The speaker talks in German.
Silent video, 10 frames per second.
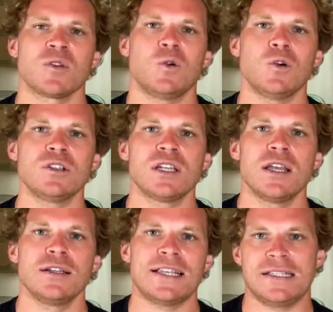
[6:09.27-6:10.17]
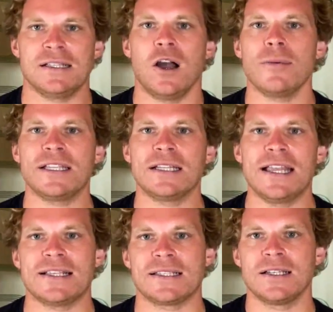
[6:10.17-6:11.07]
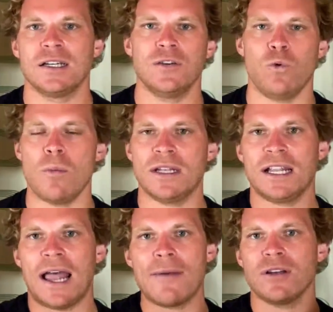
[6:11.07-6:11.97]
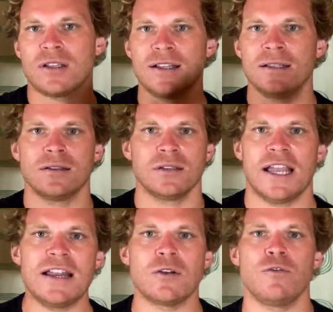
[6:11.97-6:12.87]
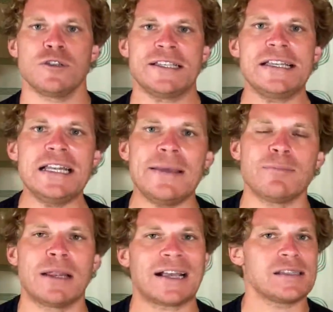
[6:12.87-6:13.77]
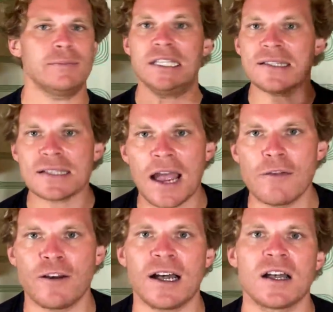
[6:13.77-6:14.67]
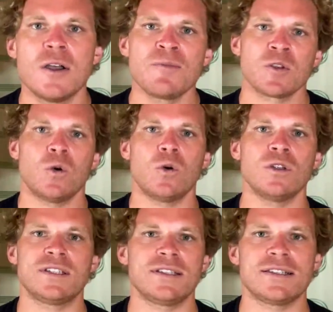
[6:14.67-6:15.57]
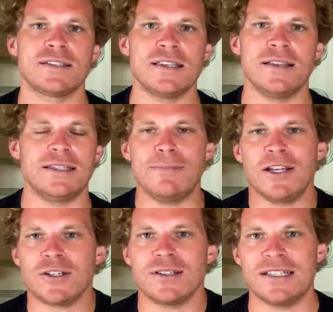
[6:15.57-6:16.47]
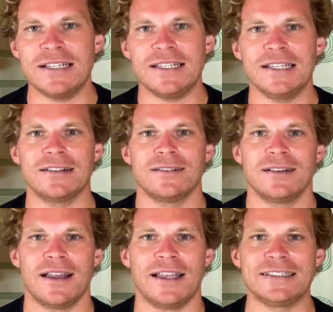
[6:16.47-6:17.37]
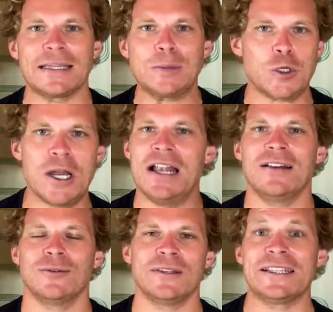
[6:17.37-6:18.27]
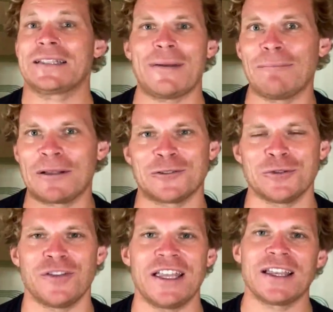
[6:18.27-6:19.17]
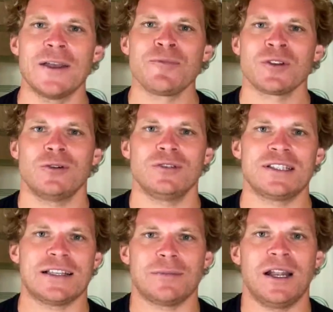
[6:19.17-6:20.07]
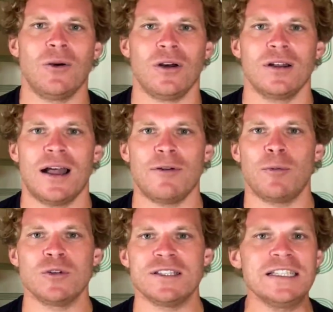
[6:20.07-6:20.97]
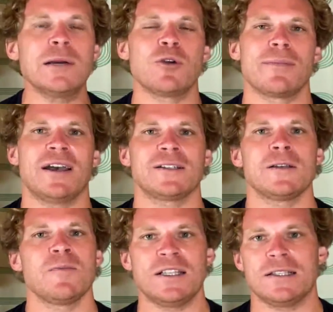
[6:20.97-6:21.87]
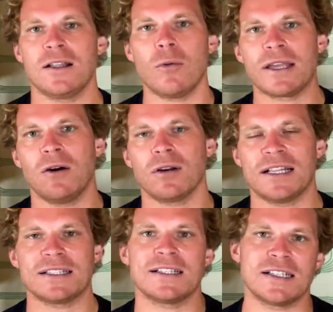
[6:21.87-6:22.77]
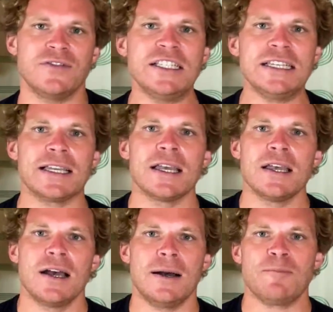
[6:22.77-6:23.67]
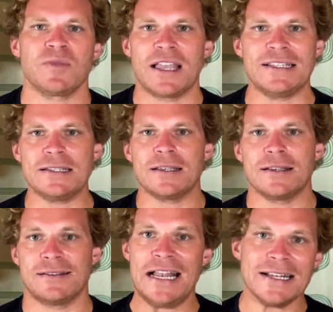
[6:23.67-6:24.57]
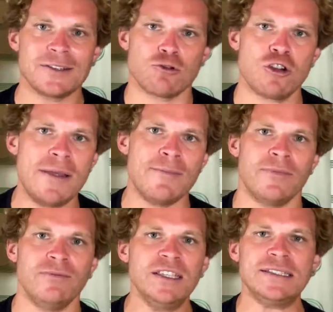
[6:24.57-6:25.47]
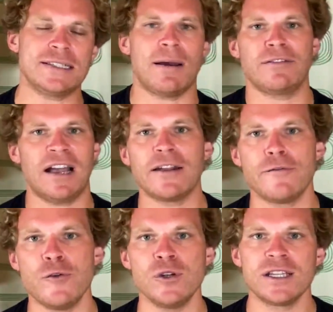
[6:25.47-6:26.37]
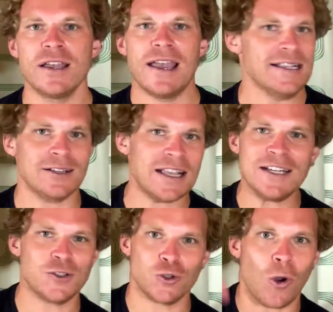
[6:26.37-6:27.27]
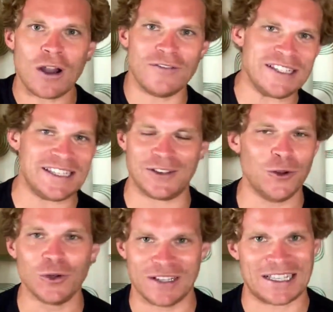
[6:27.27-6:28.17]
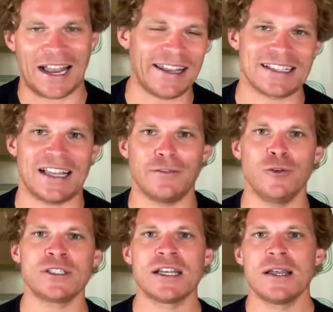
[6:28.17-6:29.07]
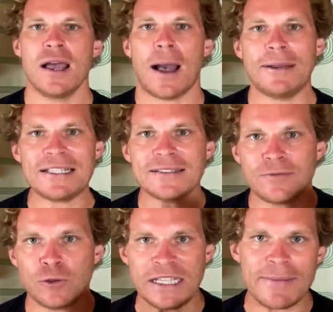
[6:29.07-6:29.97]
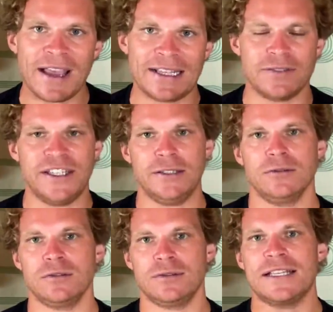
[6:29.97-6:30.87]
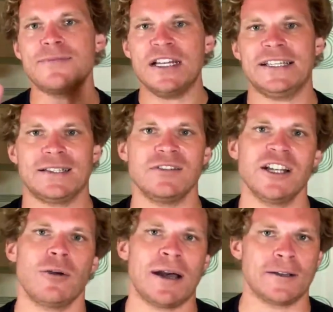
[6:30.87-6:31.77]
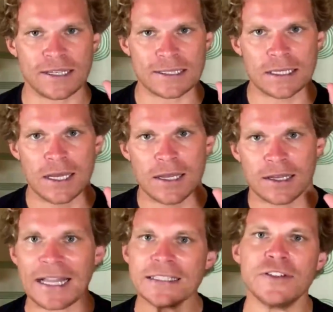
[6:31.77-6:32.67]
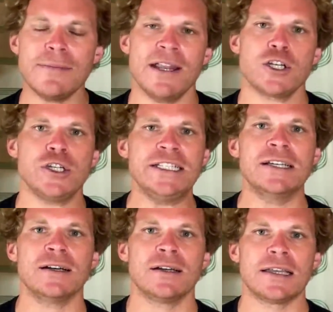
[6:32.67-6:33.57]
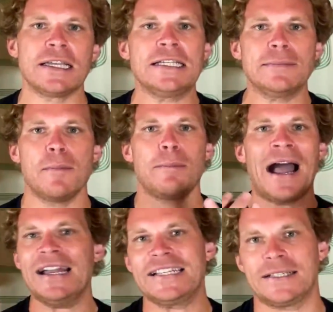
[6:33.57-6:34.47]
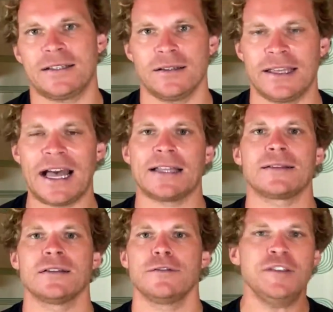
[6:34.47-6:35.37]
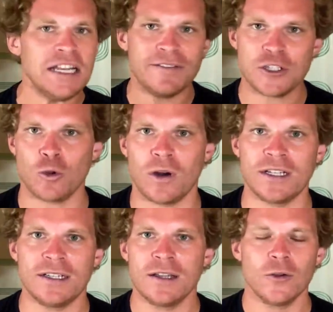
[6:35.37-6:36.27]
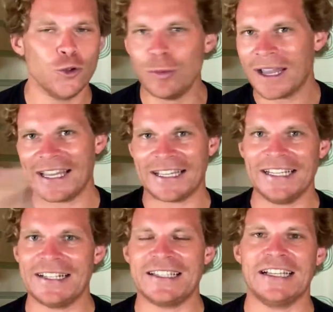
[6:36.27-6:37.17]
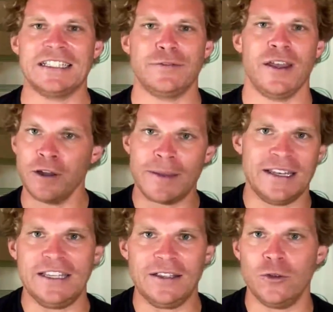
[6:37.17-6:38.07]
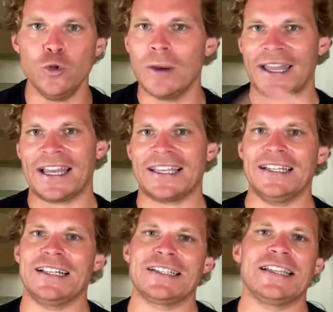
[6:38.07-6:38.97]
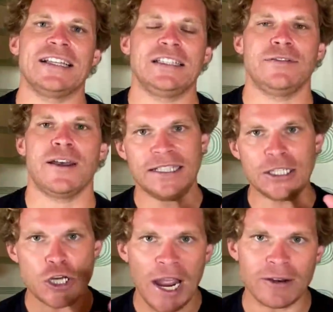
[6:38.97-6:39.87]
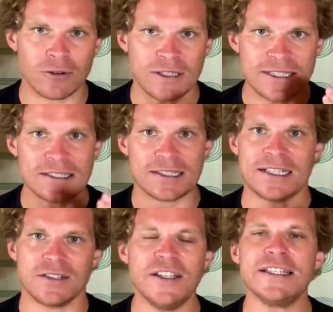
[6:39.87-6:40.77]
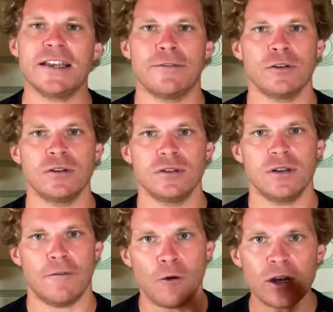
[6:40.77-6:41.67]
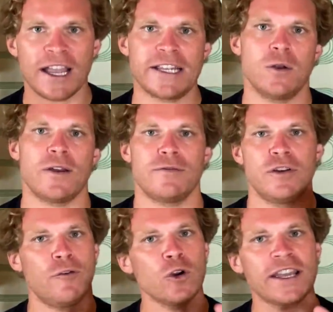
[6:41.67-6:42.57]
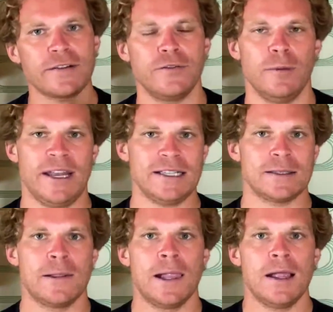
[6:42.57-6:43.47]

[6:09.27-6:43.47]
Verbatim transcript: Und das ist, glaube ich, dann das, wo man dann einfach dann keine Ahnung, vor sich hinlebt, man akzeptiert das einfach und das, die Menschen sind hier extrem schnell und extrem anpassungsfähig und das hat man auch einfach bei uns in Singapur gemerkt. Und das ist, glaube ich, auch ganz, ganz, ganz wichtig. Ähm, es ist selten so schlimm, wie es sich am Anfang anfühlt. Es ist auch selten so toll, wie sich irgendwas anderes anfühlt. Aber das ist von dem her ganz wichtig und das will ich jetzt wieder auch machen, dass ganz viele Menschen hier in Panik geraten. Viele Investoren überreagieren ins Negative. Firmen überreagieren ins Negative. Die Entscheidung, und das ist das ganz Wichtige von erfolgreichen Leuten, von erfolgreichen Firmen, ist,